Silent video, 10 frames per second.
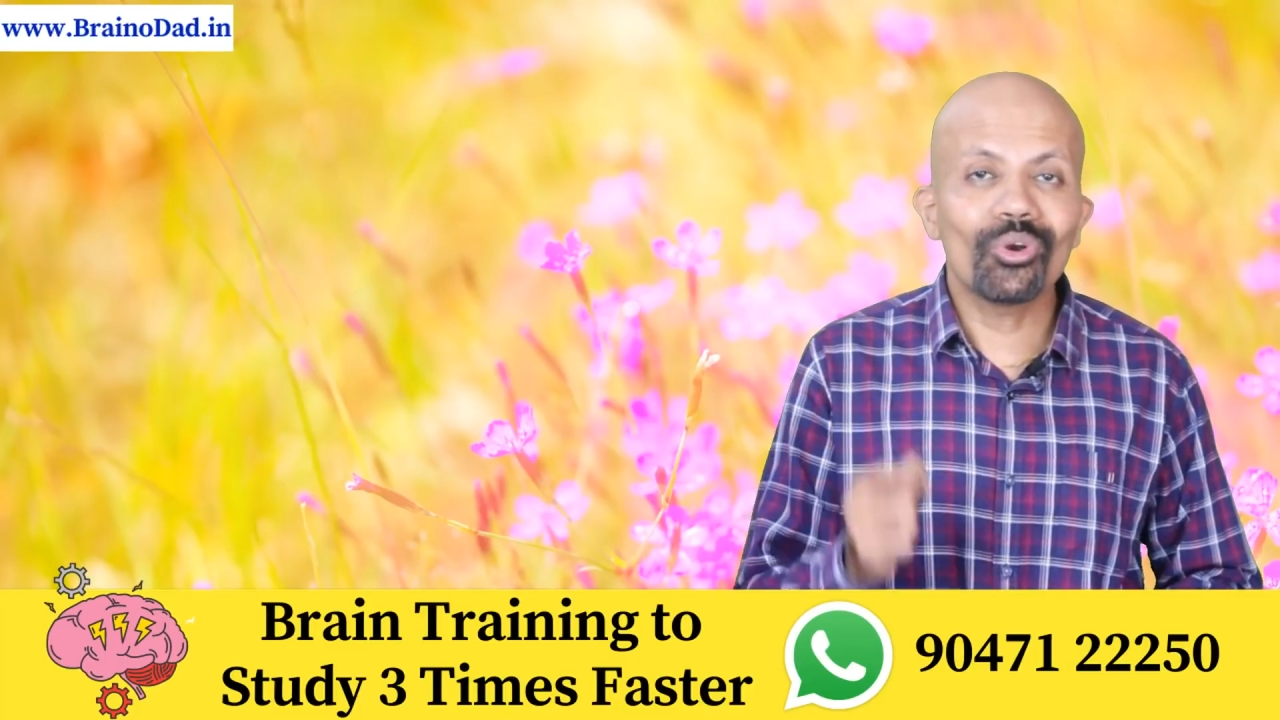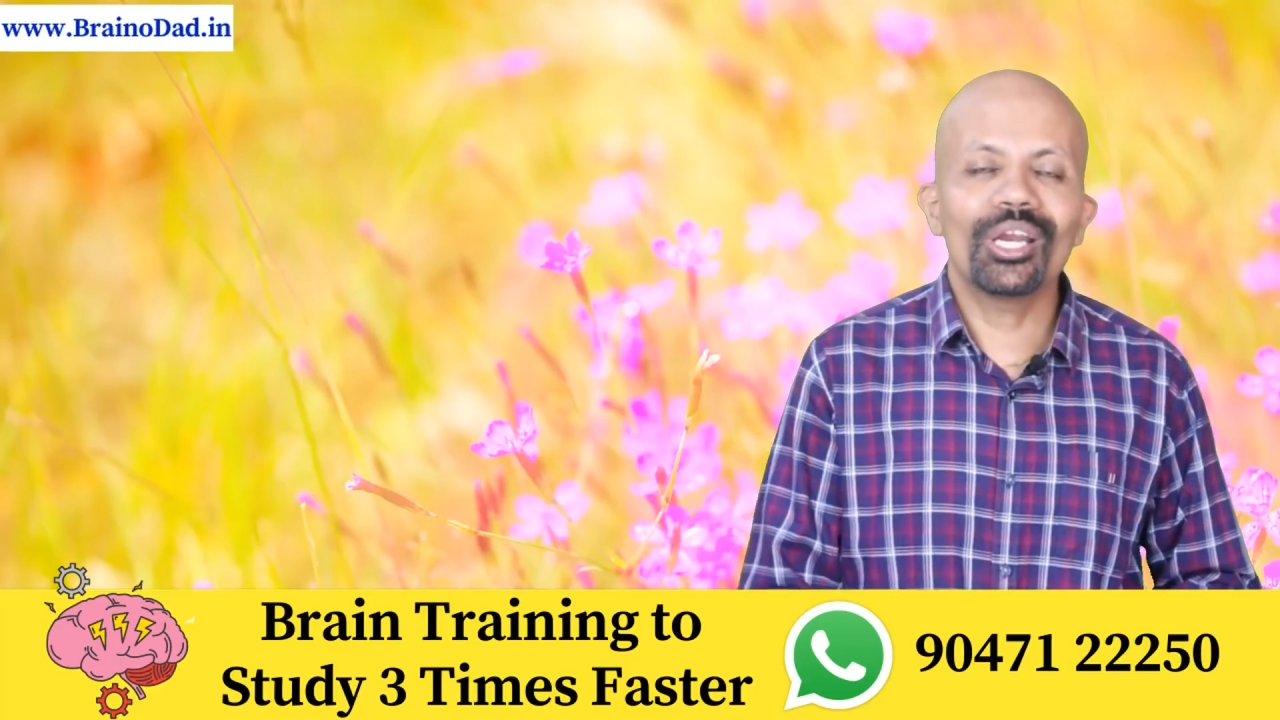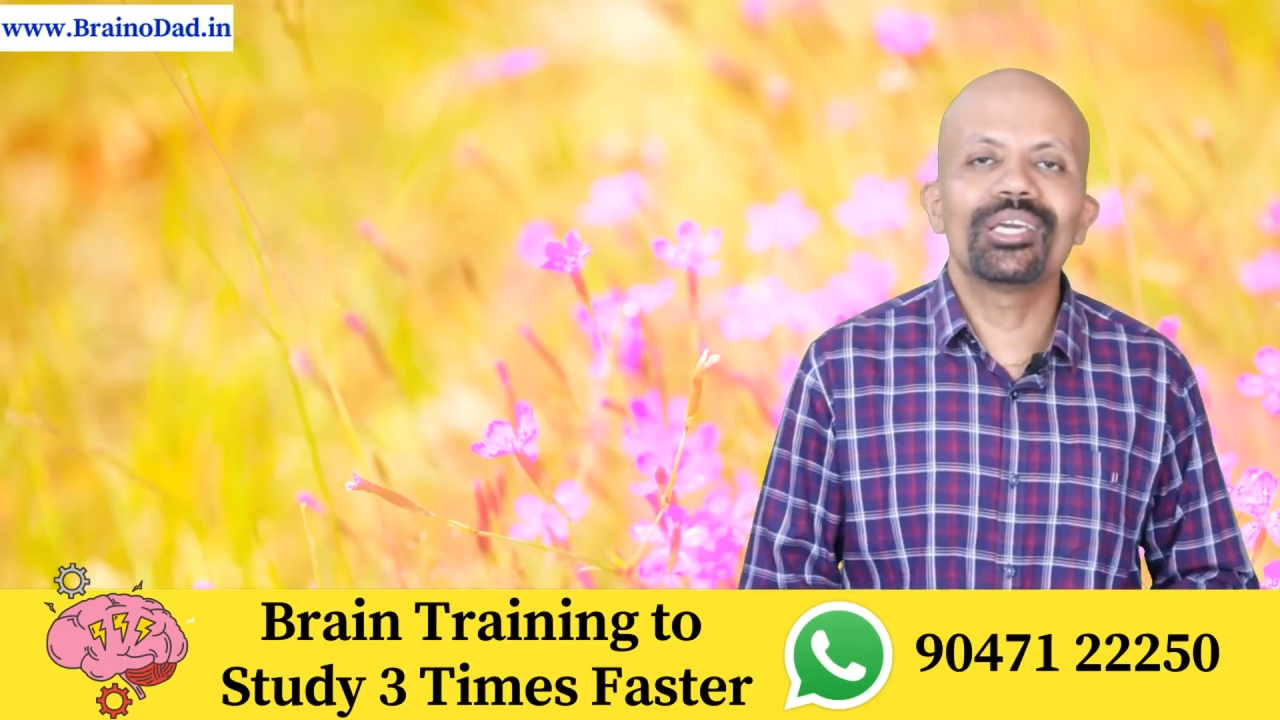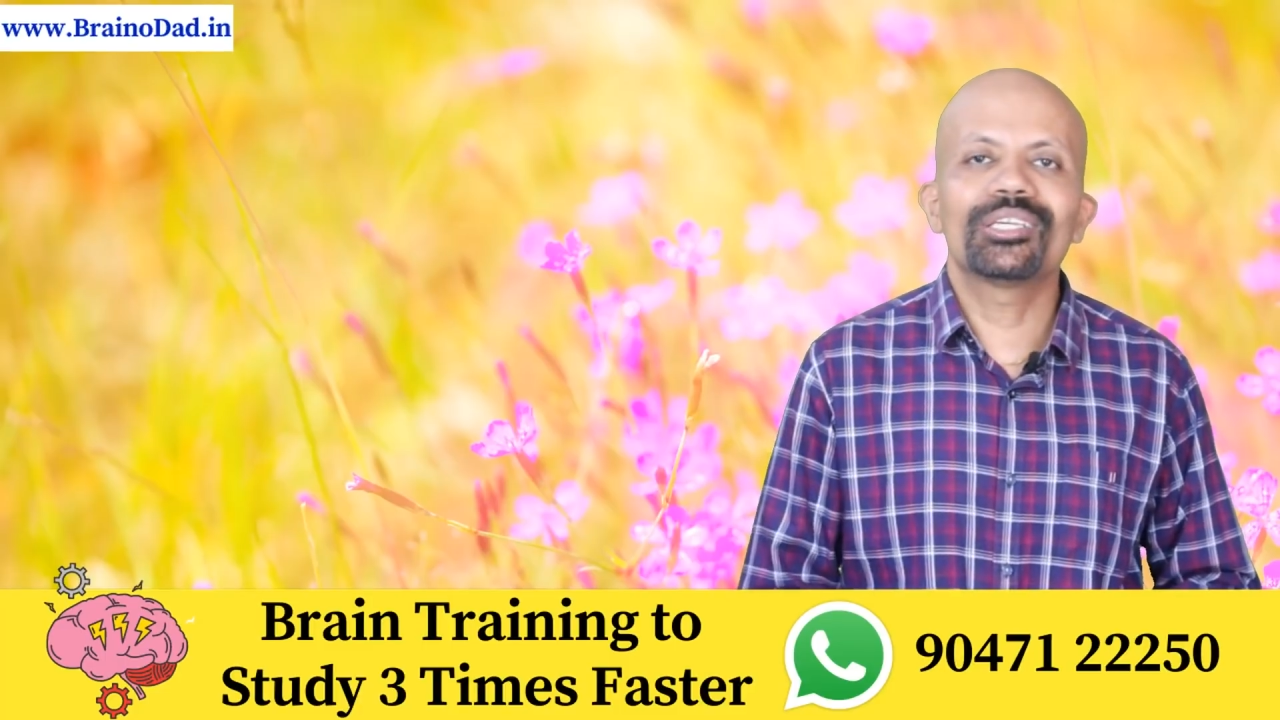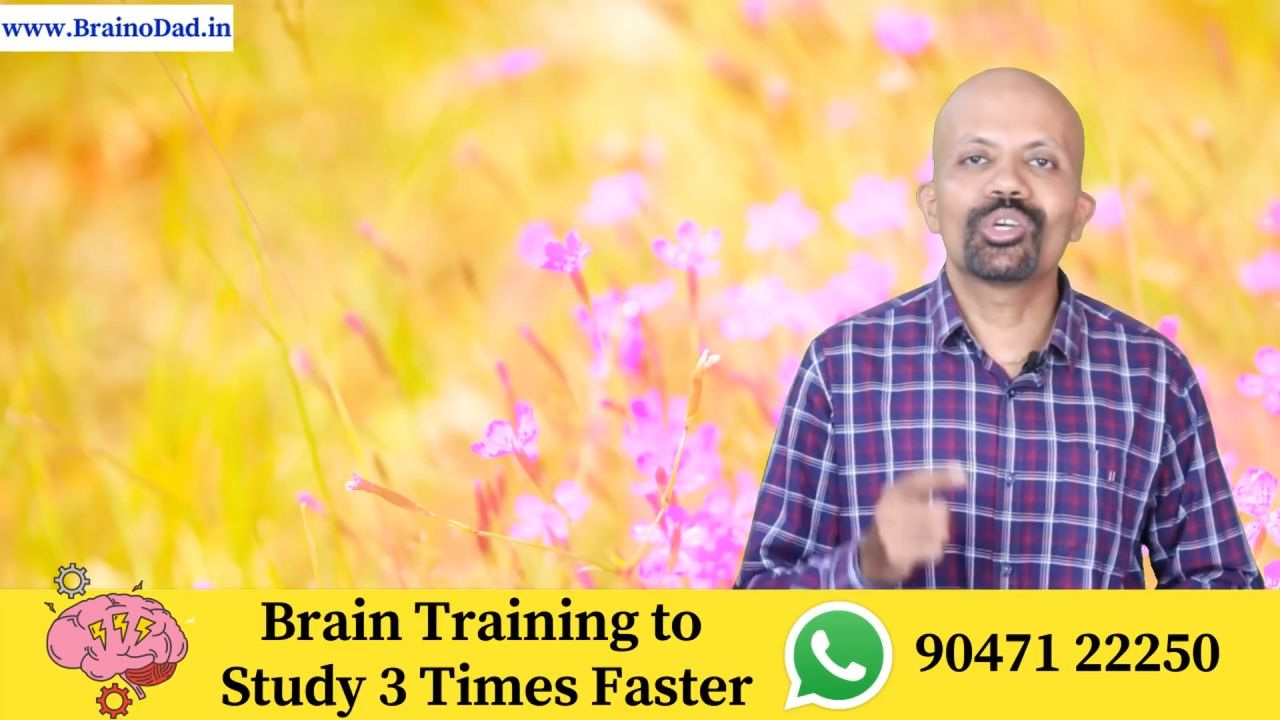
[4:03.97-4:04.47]

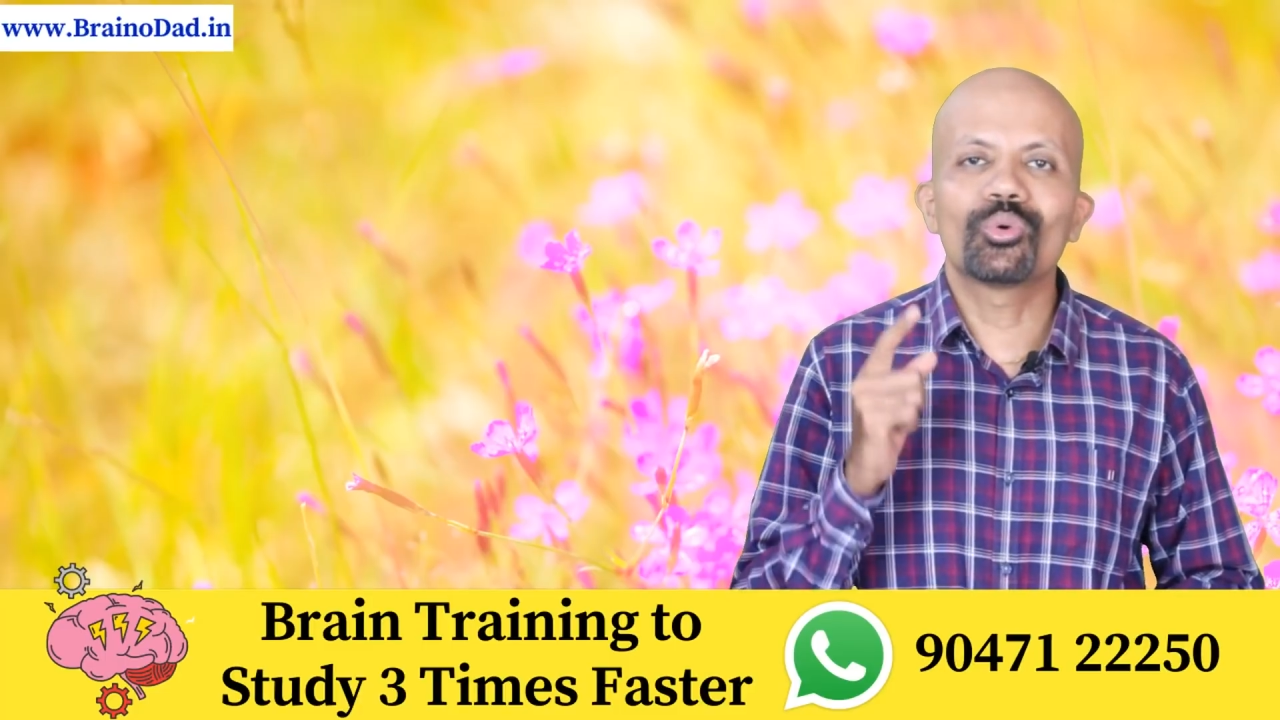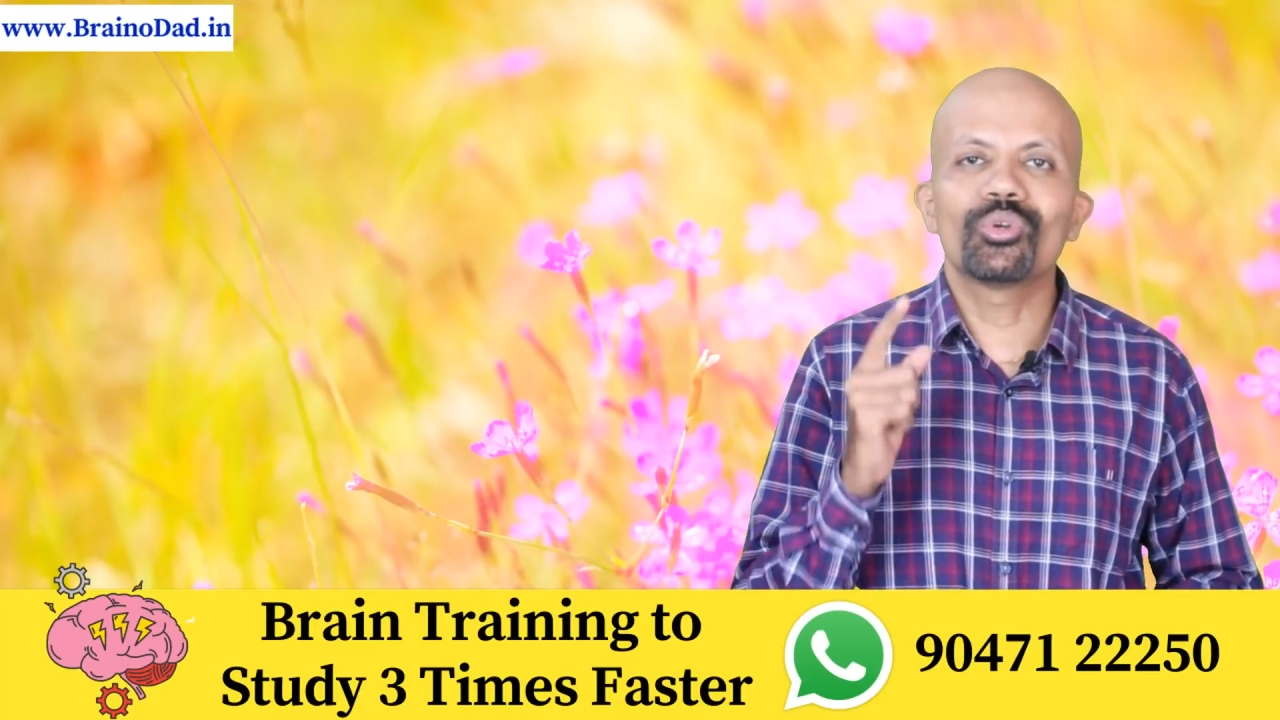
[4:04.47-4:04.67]
உங்களுக்கு